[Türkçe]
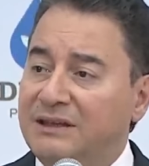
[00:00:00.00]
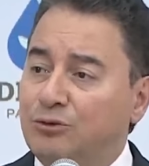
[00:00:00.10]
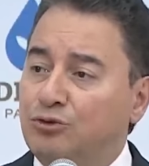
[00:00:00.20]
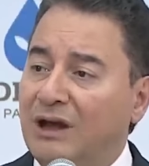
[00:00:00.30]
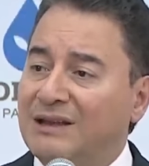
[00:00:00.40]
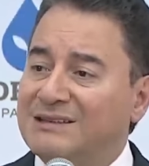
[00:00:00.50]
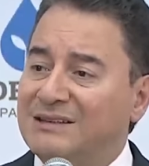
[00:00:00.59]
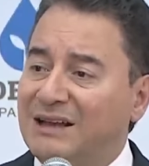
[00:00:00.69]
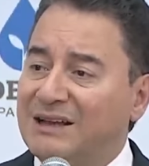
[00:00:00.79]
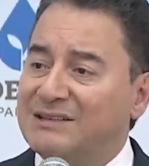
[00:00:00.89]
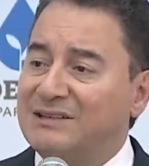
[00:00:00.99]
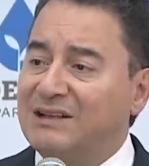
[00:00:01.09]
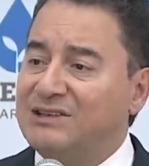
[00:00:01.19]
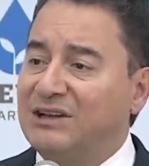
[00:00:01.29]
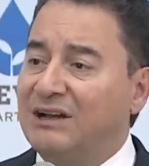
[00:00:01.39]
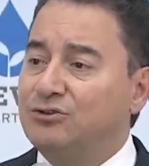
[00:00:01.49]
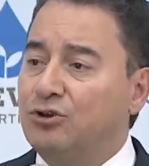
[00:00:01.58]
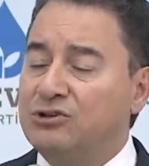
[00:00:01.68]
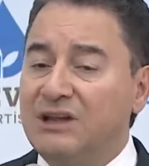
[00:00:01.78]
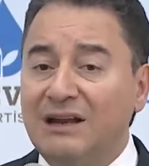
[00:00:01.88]
İki dudağınızın arasından çıkan
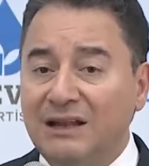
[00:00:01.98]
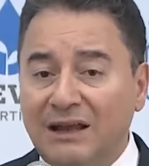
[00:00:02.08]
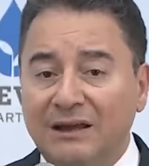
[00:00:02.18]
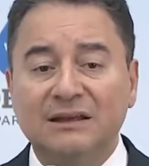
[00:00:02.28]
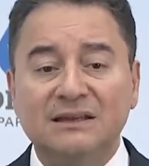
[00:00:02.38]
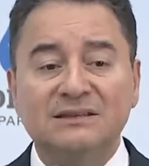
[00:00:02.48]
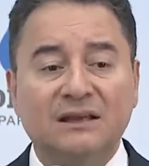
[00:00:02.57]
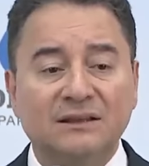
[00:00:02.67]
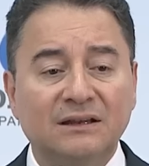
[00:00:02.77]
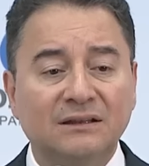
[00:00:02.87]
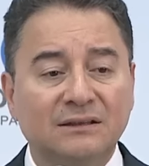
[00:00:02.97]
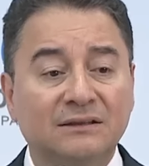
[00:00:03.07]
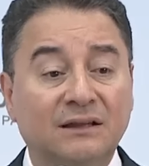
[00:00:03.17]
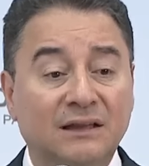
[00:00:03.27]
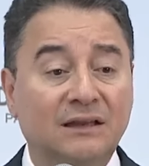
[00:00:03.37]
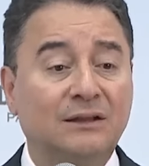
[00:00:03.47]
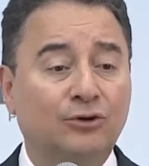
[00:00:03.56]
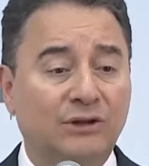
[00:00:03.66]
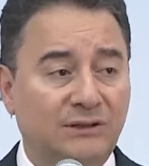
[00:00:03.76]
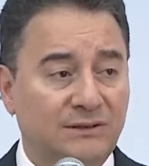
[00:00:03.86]
sözlerle insanların kaderiyle
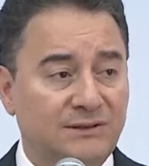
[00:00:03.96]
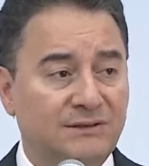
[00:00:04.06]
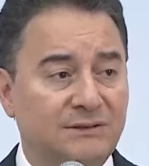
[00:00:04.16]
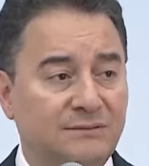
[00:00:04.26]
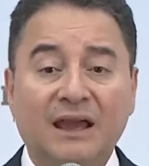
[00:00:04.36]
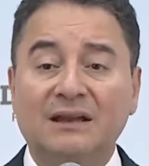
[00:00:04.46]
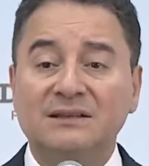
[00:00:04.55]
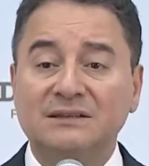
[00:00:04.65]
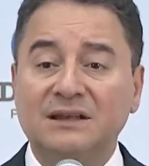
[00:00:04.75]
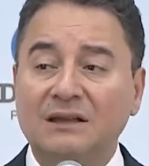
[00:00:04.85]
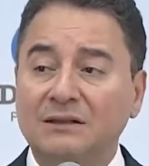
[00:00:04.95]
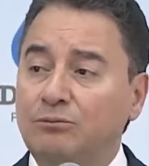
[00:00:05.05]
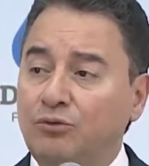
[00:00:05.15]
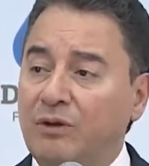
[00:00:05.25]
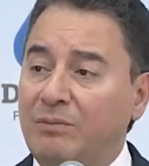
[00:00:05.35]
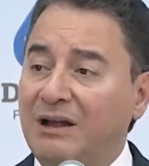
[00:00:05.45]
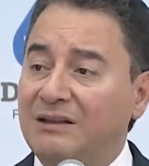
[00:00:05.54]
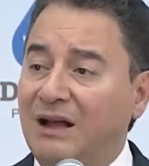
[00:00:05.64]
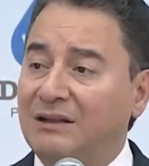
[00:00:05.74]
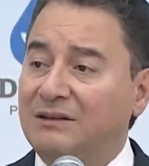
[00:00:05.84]
oynadınız. En azından bu
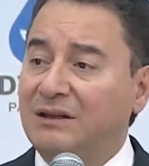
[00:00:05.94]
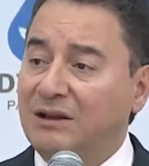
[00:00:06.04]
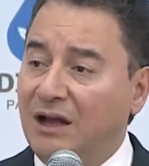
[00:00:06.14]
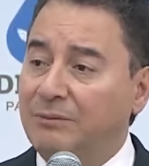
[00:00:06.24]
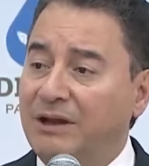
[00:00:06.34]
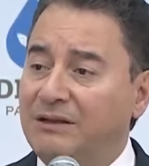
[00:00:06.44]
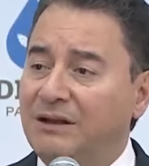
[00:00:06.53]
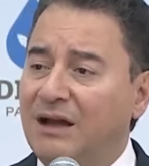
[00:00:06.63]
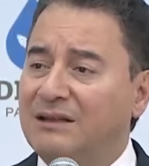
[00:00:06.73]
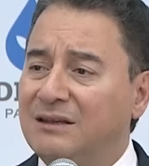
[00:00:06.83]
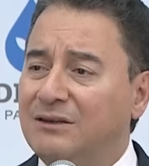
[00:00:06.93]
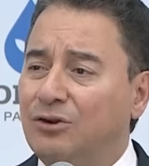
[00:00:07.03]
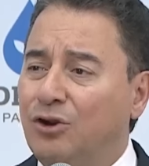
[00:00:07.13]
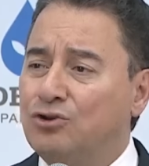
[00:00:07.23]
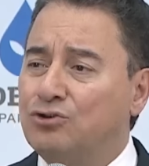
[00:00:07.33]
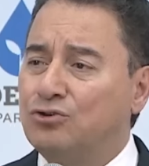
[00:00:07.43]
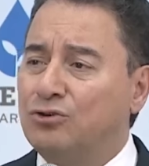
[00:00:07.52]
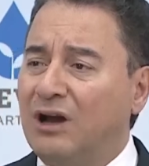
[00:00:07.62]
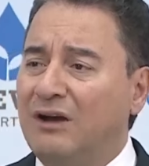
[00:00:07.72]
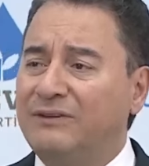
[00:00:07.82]
vebalin altında kalmayın. Hadi
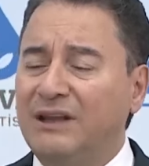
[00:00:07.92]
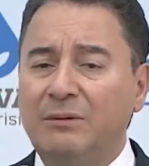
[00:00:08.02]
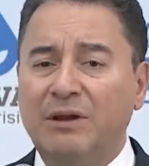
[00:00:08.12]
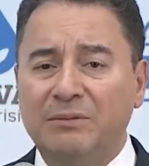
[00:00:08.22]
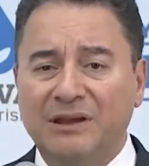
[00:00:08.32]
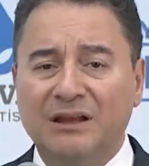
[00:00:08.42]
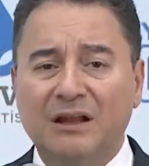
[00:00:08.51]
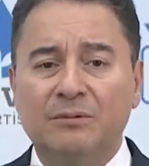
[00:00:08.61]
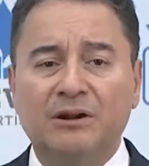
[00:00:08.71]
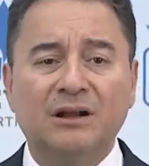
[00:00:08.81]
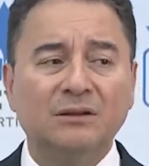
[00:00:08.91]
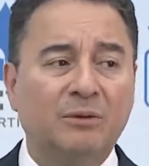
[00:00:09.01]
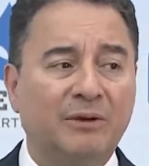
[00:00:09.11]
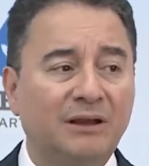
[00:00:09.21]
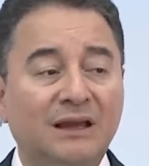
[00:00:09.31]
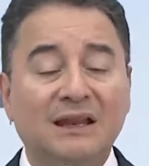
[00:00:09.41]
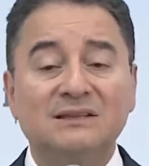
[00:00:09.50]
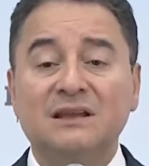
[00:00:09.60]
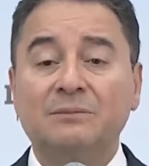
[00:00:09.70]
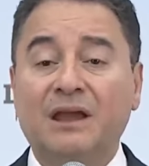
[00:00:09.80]
özrü, af dilemeyi bir kenara bırakalım ama en
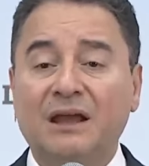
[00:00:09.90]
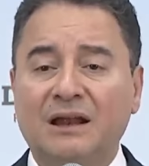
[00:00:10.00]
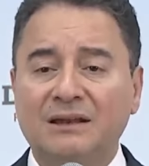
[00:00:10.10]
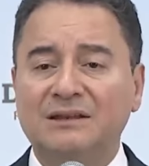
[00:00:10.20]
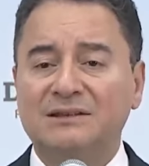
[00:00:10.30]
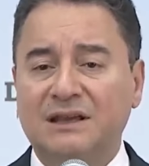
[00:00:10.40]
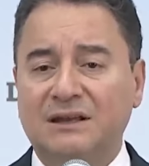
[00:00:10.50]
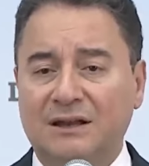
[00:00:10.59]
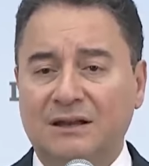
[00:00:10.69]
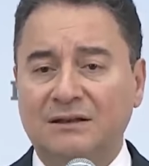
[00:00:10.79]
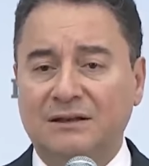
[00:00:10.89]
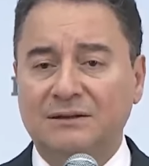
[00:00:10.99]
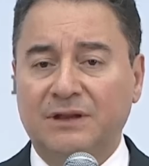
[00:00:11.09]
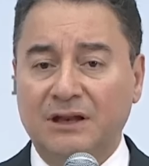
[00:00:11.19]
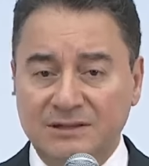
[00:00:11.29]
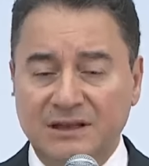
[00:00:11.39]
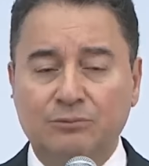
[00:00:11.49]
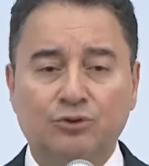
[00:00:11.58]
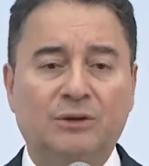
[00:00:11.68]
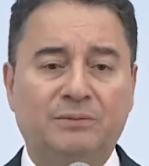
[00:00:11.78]
azından bir helallik isteyin helallik. En azından
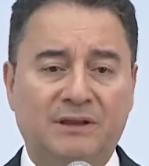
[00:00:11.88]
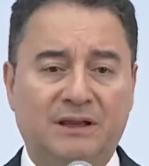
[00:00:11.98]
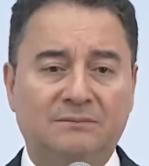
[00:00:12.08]
bunu yapın ya.